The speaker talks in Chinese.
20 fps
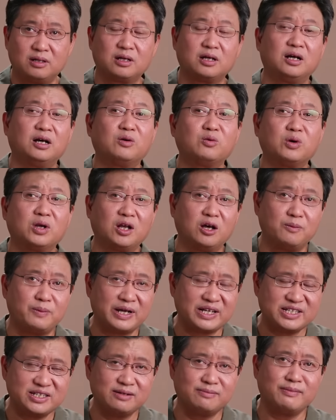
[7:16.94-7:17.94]
俄国老
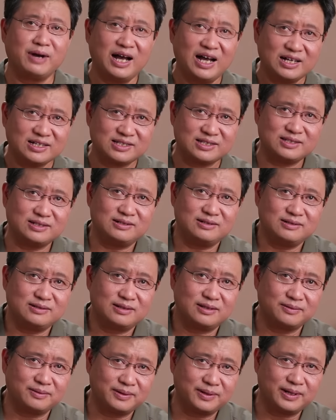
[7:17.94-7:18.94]
百姓骂死了，
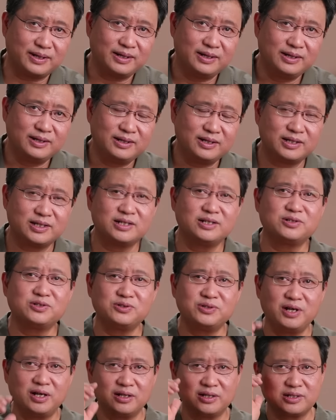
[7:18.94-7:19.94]
对不对？那更
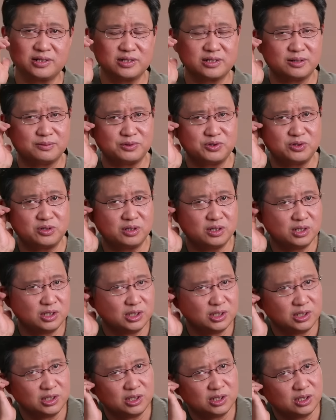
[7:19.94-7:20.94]
重要的是什么？就是
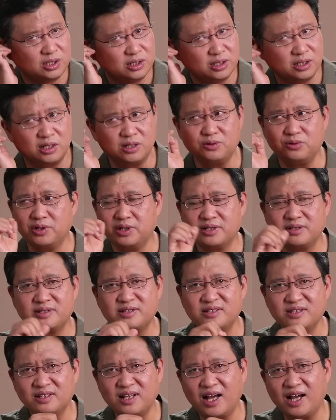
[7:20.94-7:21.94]
俄国人
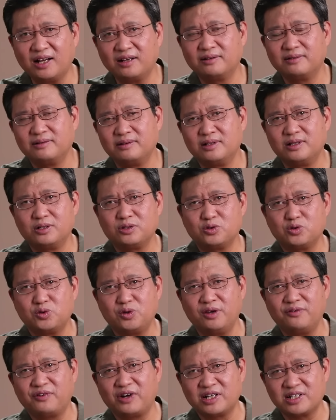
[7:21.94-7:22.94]
自大，
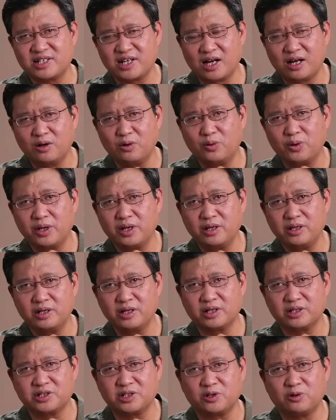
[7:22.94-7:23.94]
缺乏常规
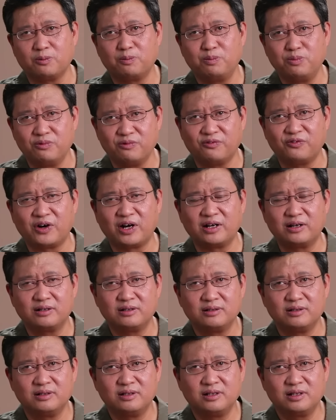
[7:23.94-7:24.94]
的这种布防，
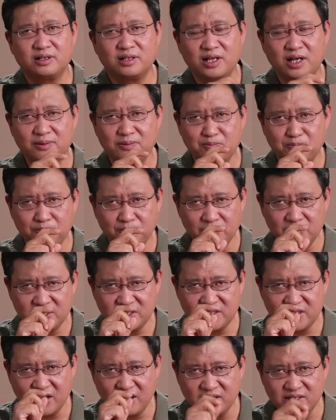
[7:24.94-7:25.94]
他
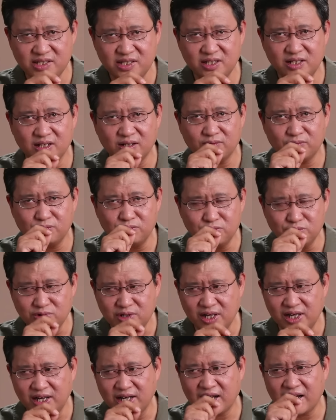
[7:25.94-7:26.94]
相信了乌
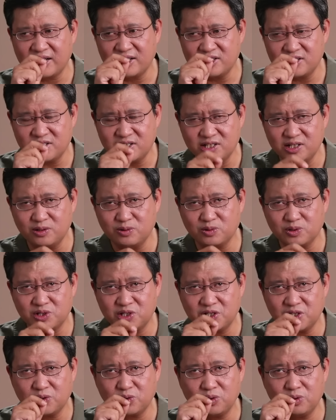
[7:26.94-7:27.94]
克兰受
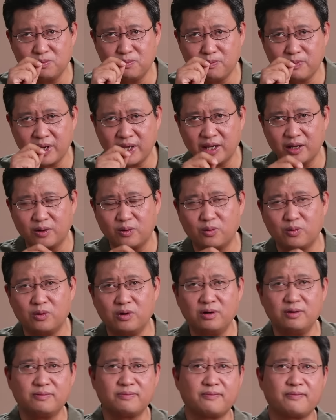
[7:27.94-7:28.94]
制于美
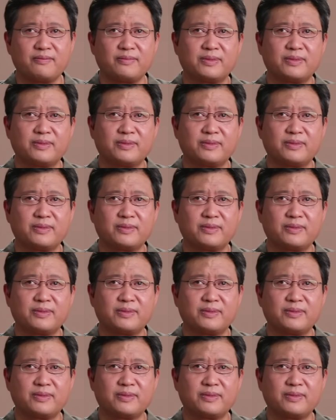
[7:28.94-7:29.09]
国，